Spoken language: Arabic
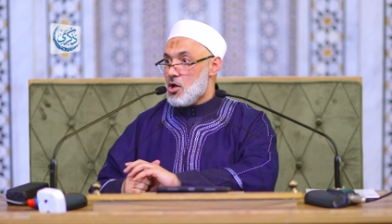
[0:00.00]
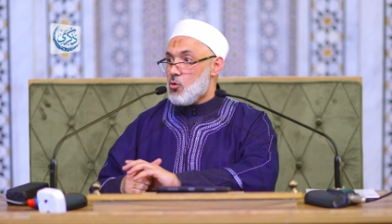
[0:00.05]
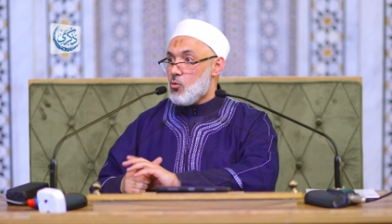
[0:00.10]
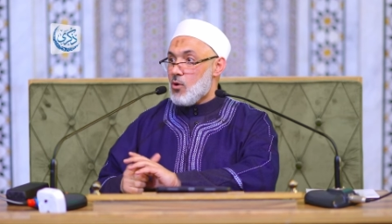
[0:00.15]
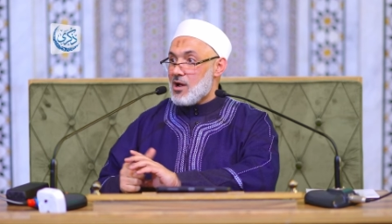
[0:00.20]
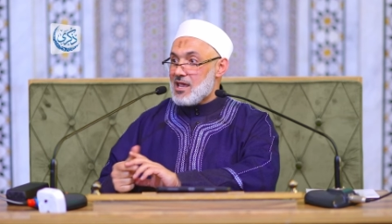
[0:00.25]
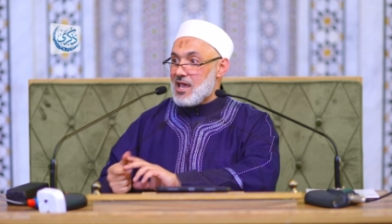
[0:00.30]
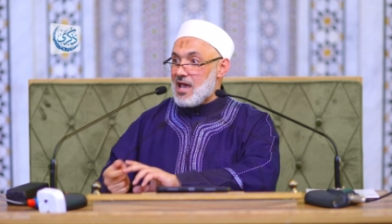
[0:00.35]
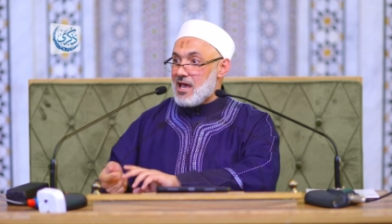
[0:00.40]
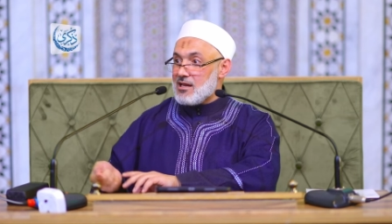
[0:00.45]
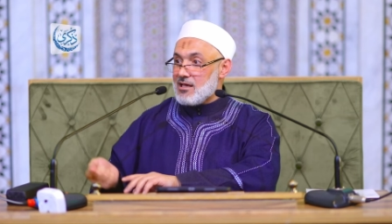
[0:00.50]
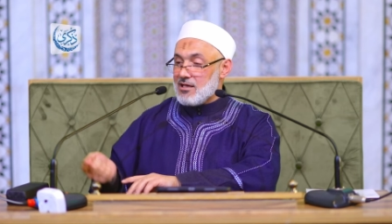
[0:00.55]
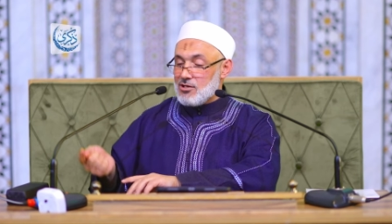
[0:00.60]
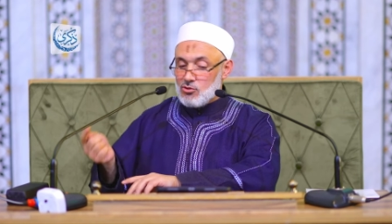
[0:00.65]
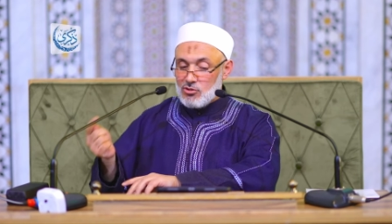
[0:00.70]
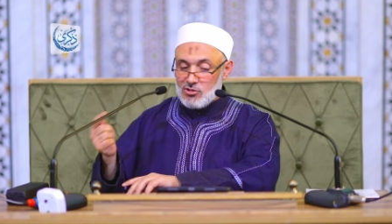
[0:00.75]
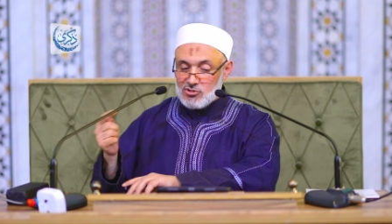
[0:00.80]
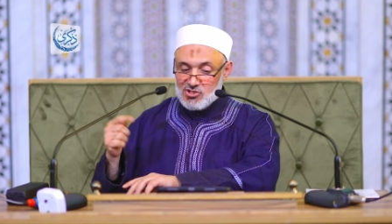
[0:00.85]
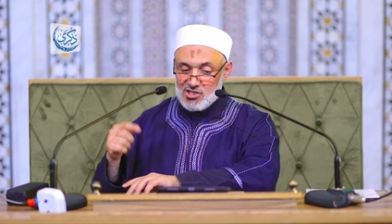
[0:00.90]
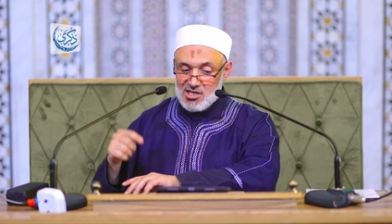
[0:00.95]
وكان
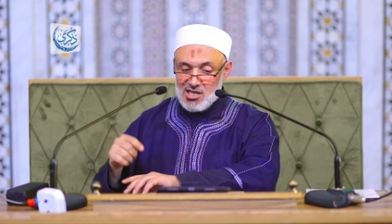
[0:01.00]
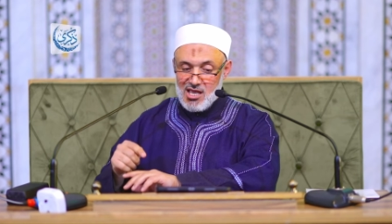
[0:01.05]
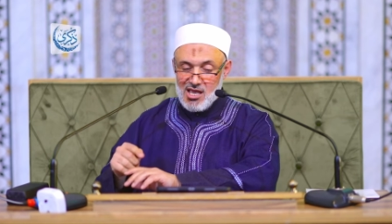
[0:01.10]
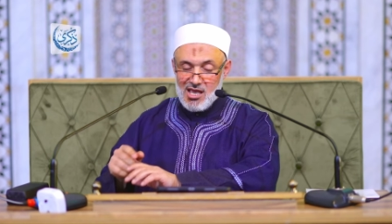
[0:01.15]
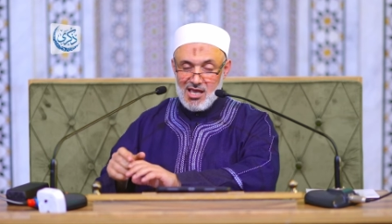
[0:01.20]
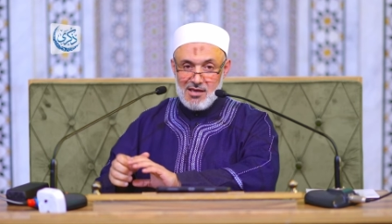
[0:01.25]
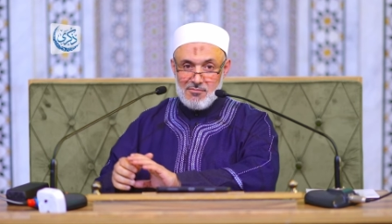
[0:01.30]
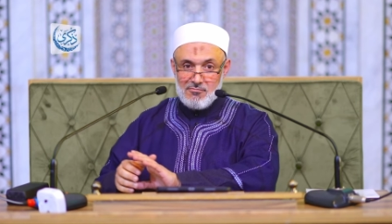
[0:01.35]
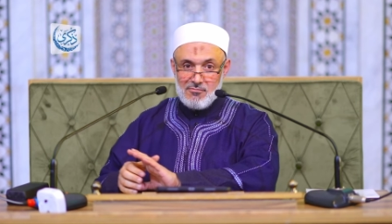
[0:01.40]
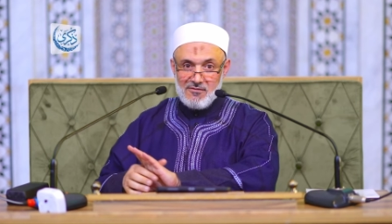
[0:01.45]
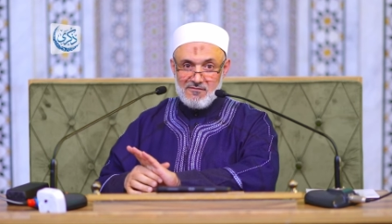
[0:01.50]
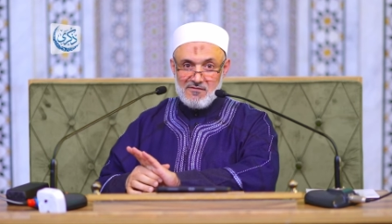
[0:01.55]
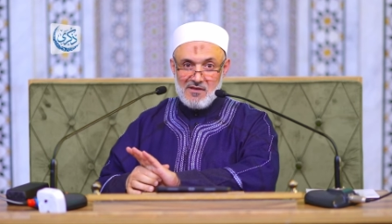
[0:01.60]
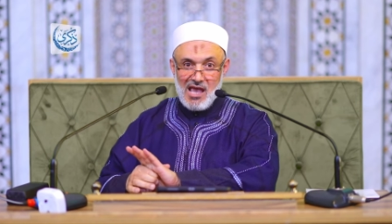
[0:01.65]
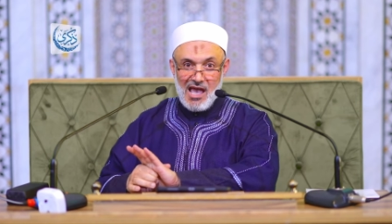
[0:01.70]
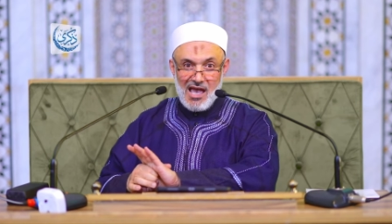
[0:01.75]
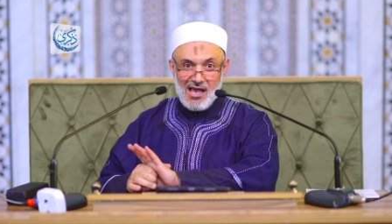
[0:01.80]
يعطيهم في